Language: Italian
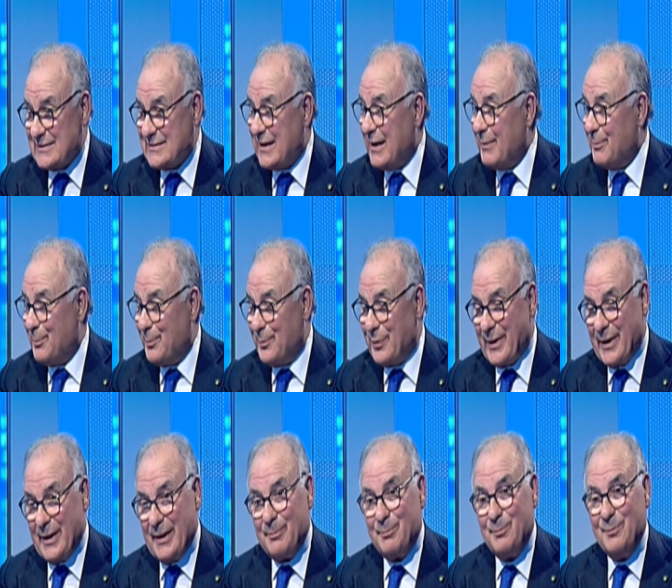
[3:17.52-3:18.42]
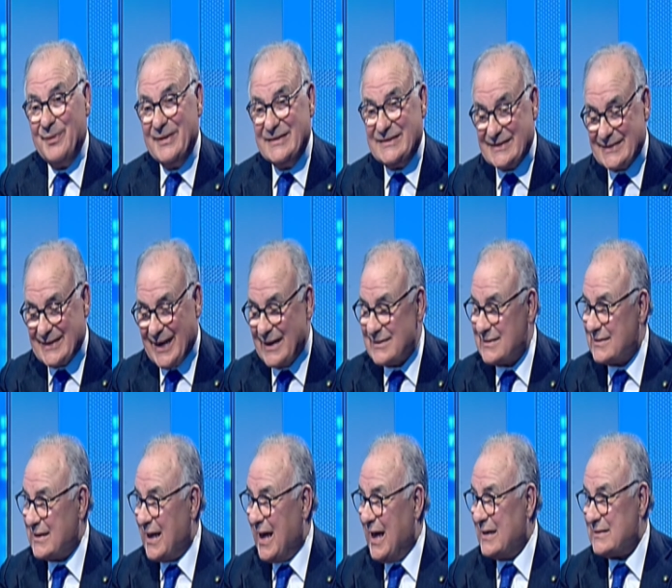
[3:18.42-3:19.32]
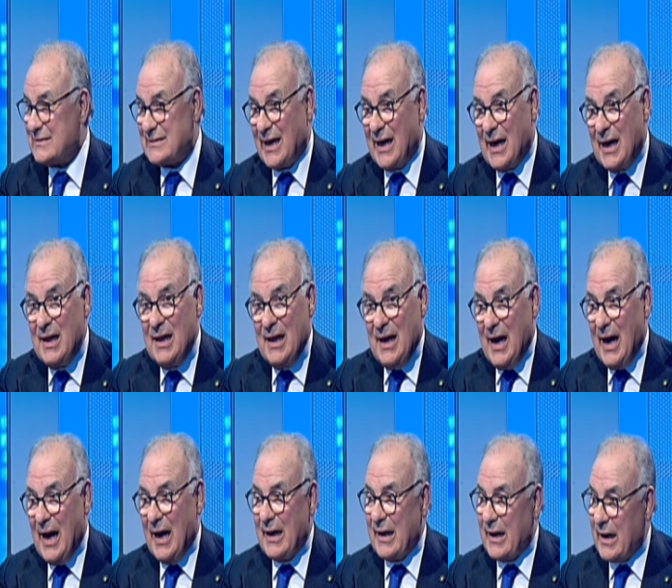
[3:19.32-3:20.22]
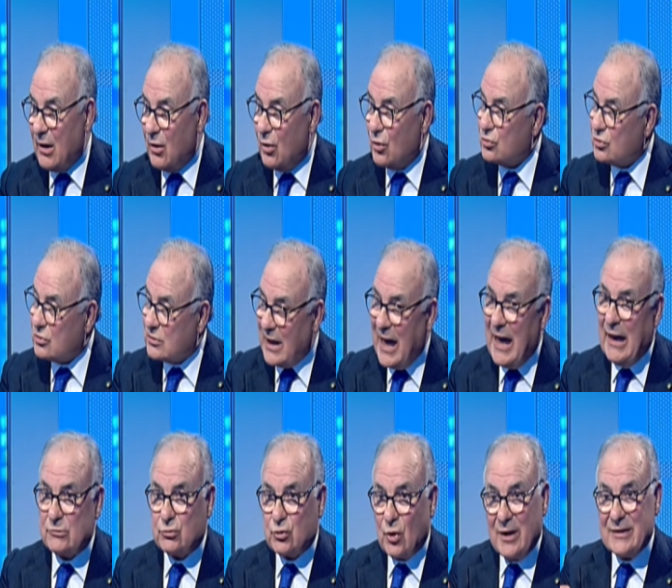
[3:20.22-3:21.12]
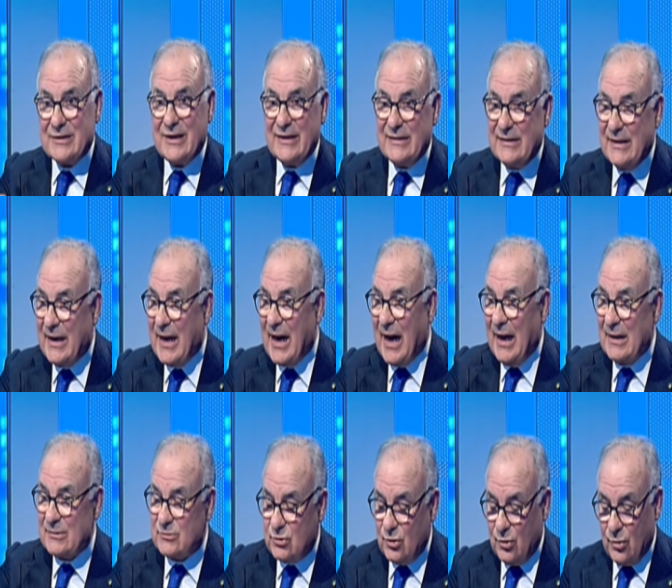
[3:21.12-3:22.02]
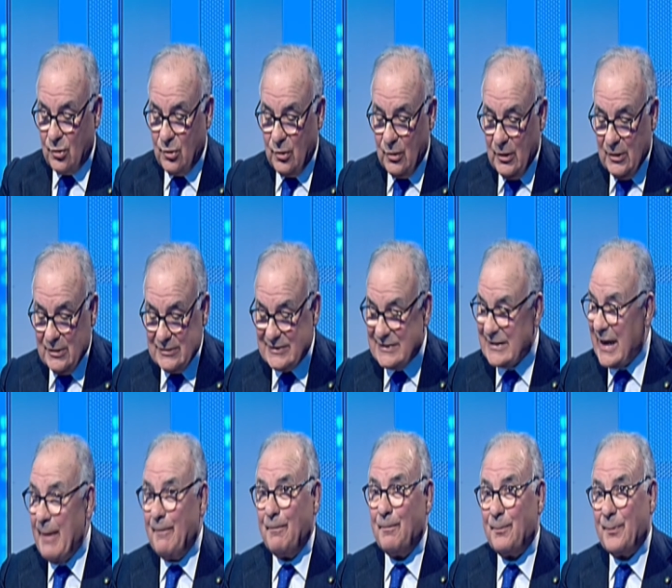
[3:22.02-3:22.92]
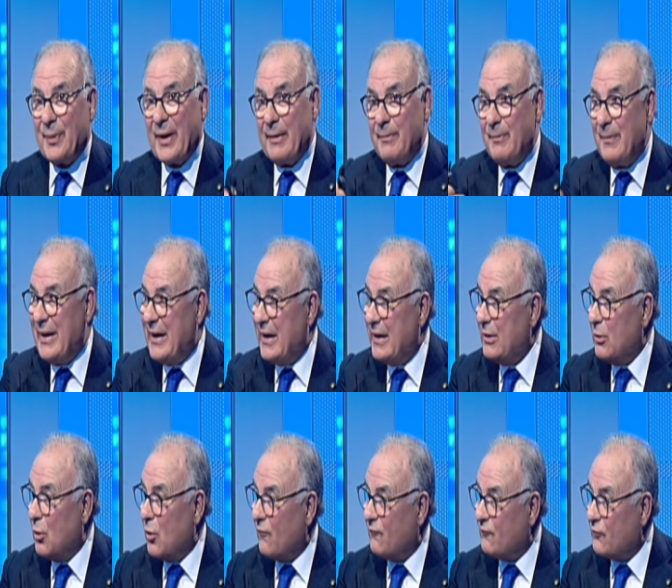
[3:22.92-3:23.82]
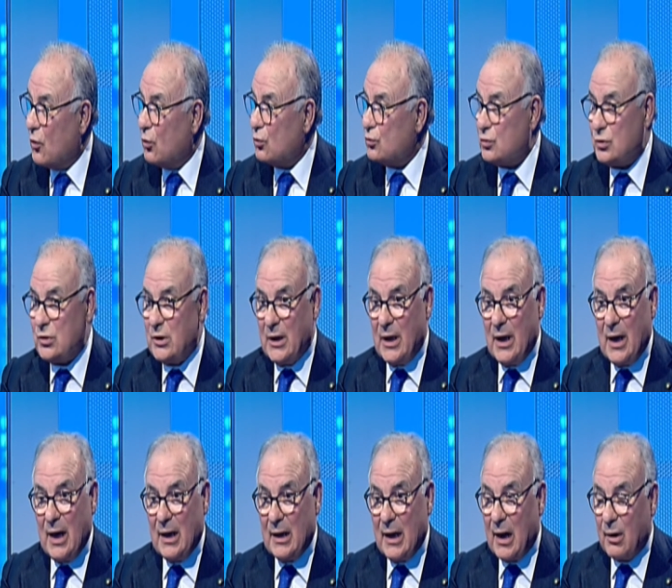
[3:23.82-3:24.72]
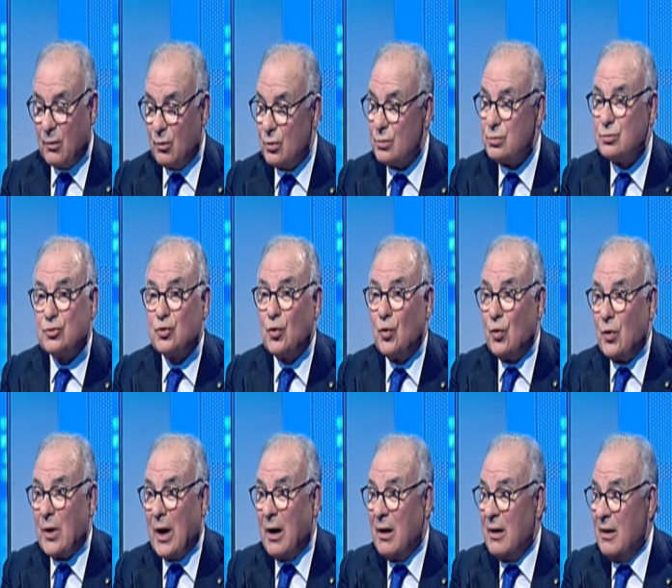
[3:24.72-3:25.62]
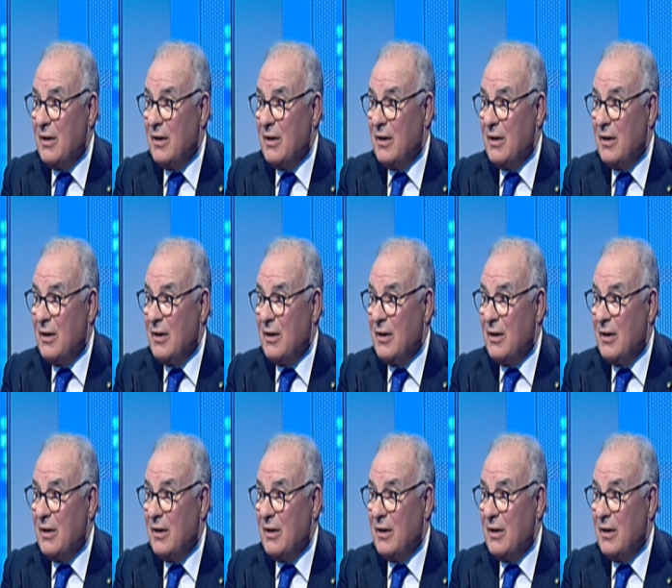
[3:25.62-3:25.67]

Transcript: sempre bistrattata, anche lo Stato ha dedicato sempre meno fondi alla cultura,